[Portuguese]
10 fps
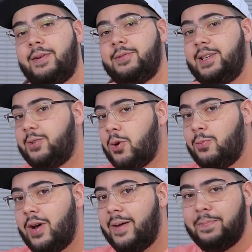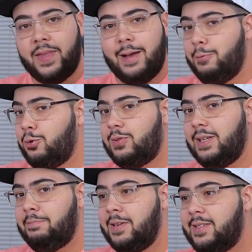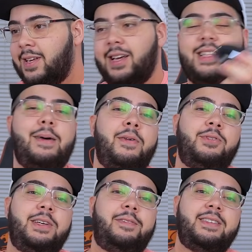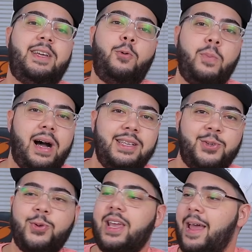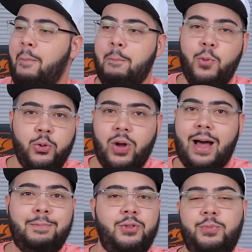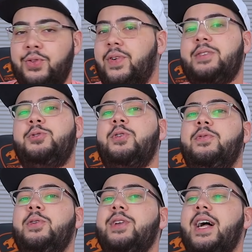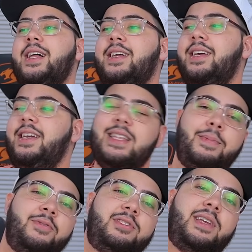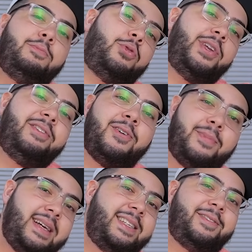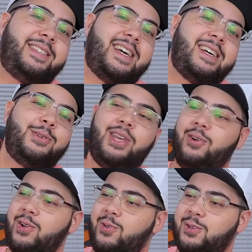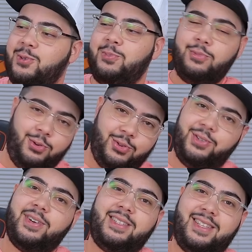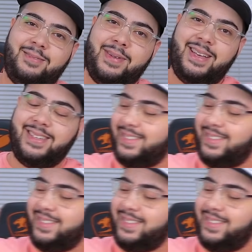para vocês como é. É muito simples, dá para você fazer o básico, que é muito rápido e muito fácil de configurar. E dá para você ir para um nível mais avançado, que é o que eu gosto muito de fazer também.